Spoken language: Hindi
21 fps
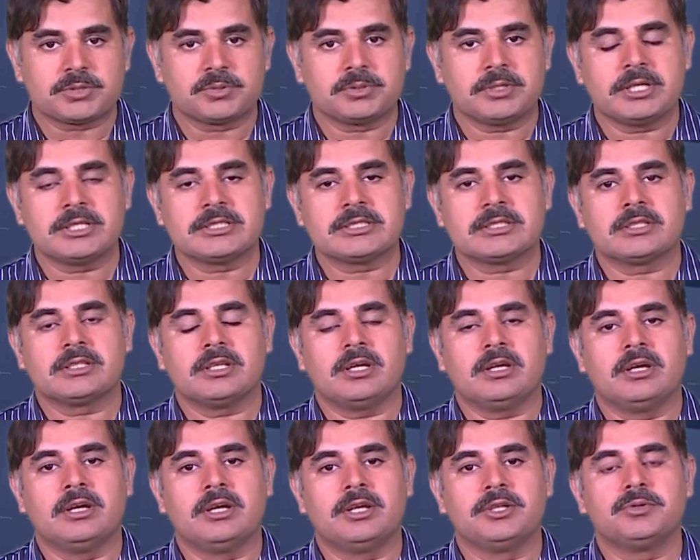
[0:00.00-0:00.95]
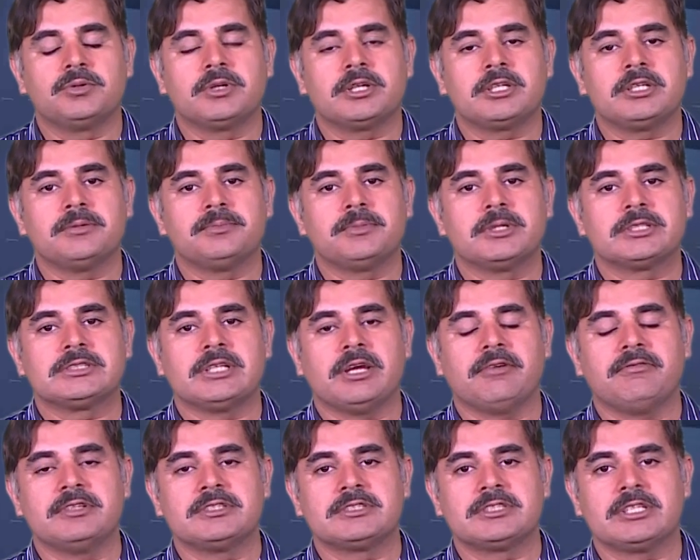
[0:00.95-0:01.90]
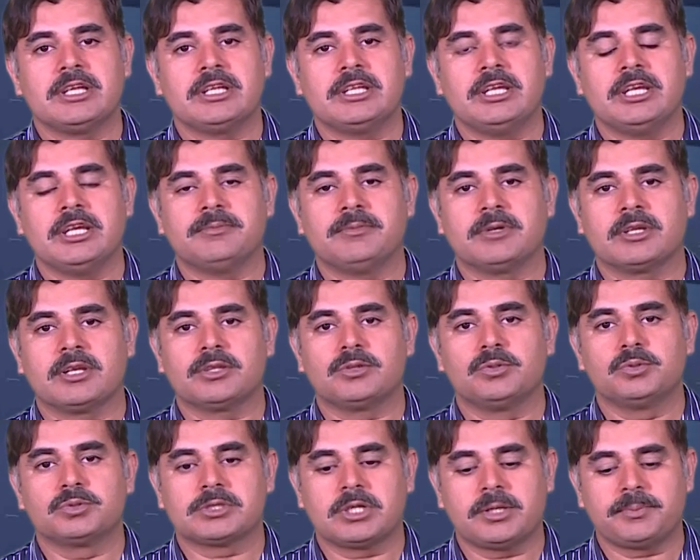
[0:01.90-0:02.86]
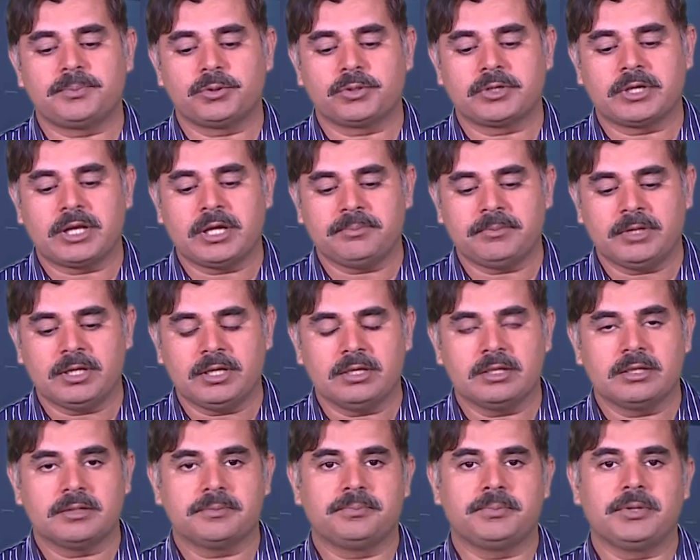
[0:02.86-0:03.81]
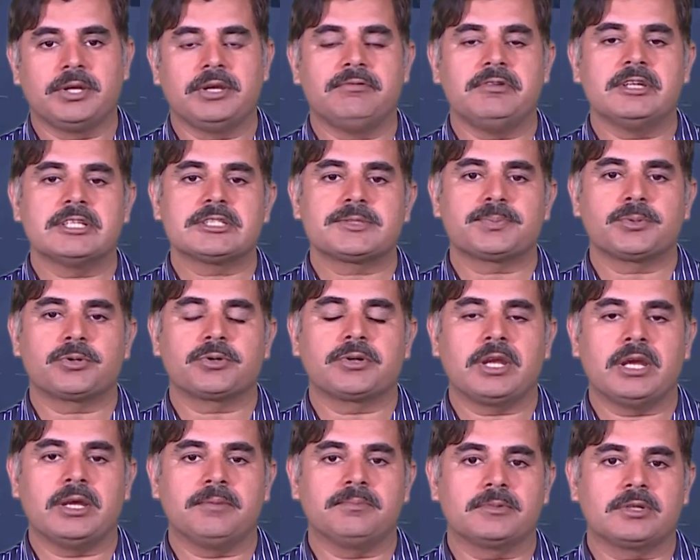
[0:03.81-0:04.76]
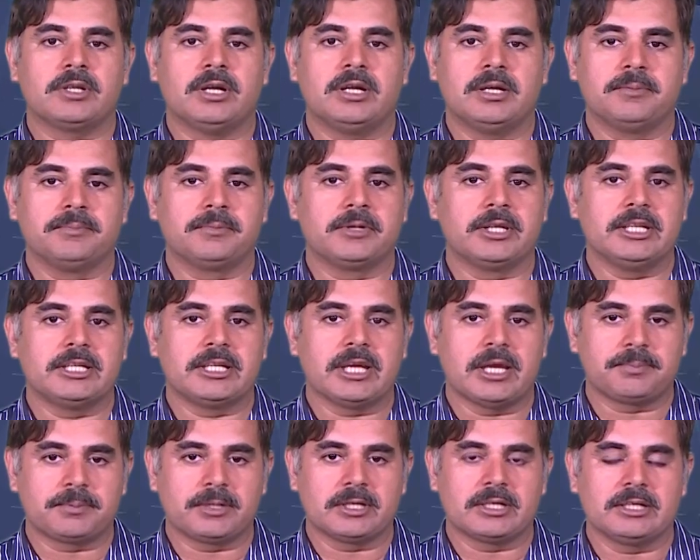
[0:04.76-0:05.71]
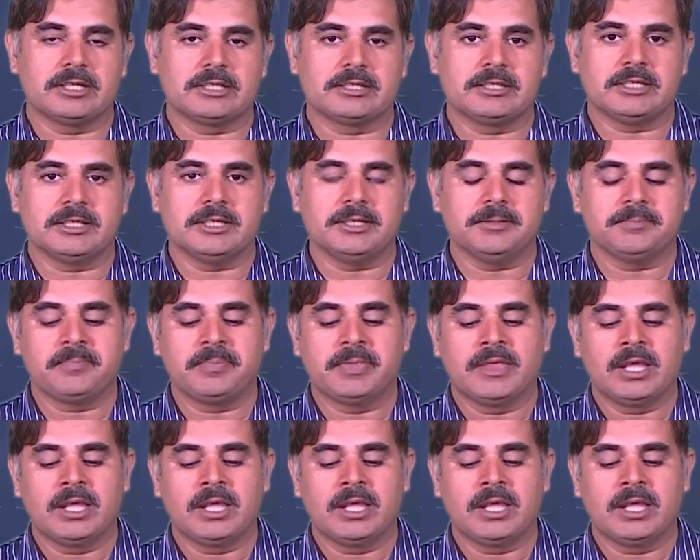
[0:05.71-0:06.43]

स्टूडेंट्स यूनिट नंबर सेवन से ये हमारा दूसरा प्रोग्राम है प्रीवियस प्रोग्राम का हम रिकैप कर लेते हैं